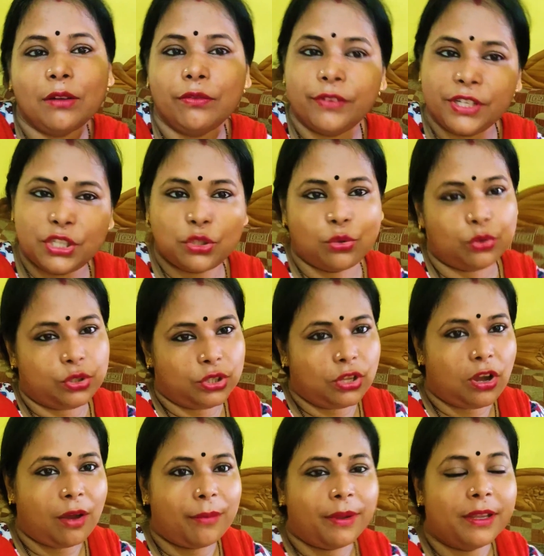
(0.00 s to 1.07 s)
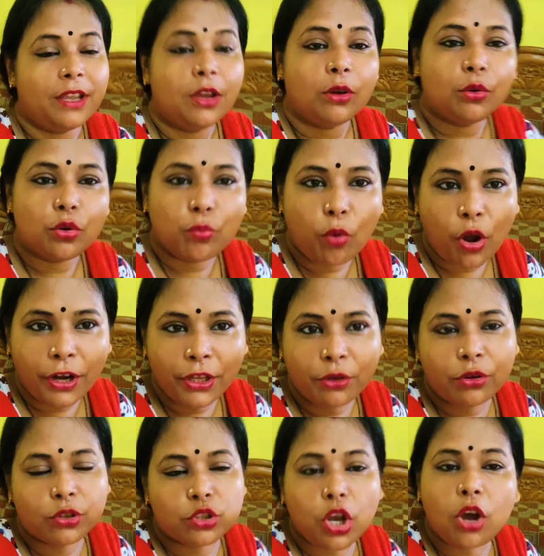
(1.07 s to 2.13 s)
ওইটা উইশ করতে হবে গুড মর্নিং
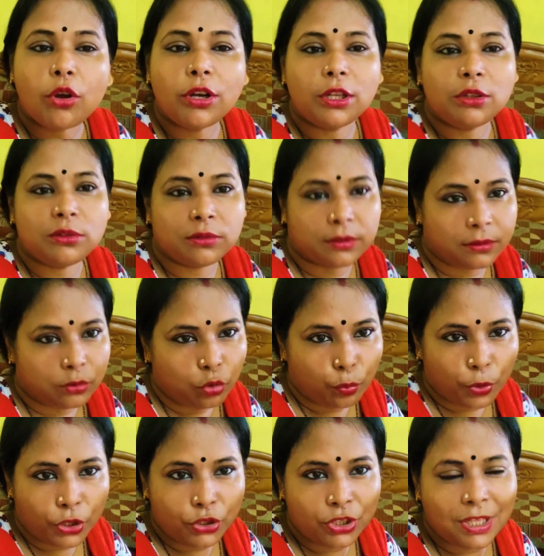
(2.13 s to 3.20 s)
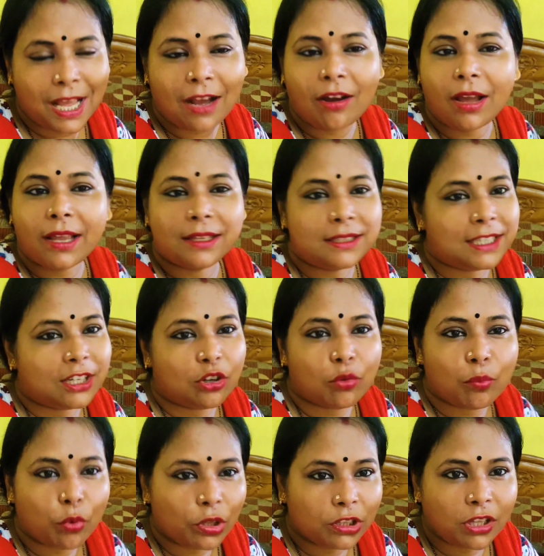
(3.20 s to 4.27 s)
হোক যখনই দুপুরে যদি দেখা হয়
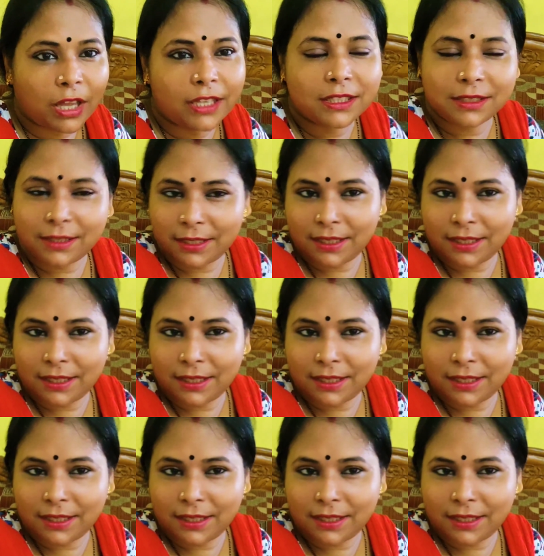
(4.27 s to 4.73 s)
যেরকম বলতে হয়